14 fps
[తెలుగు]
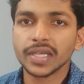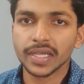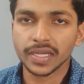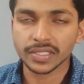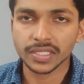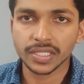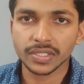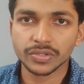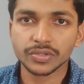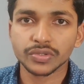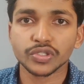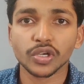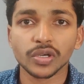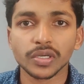ఎర్న్ చేయొచ్చు
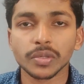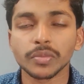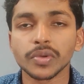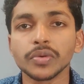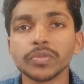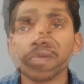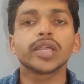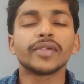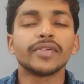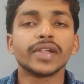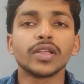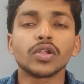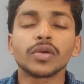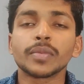షార్ట్ టర్మ్లో సో ఈ
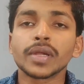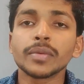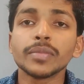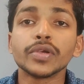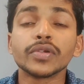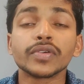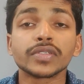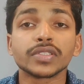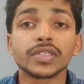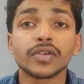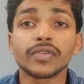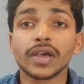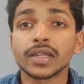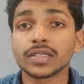వీడియోలో మనం యూనివర్సిటీ
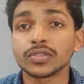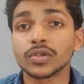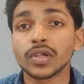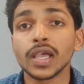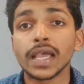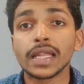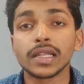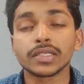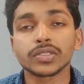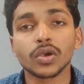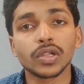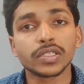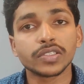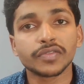ఆఫ్ ఆరిజోనా ఎలర్స్
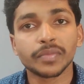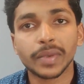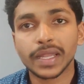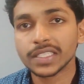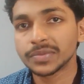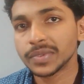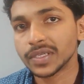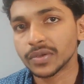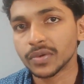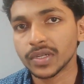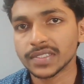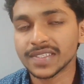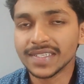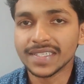కాలేజ్ ఆఫ్ మేనేజ్మెంట్
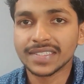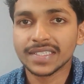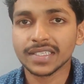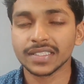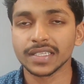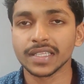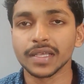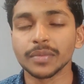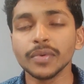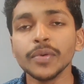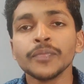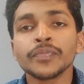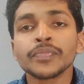గురించి డిస్కస్ చేద్దాము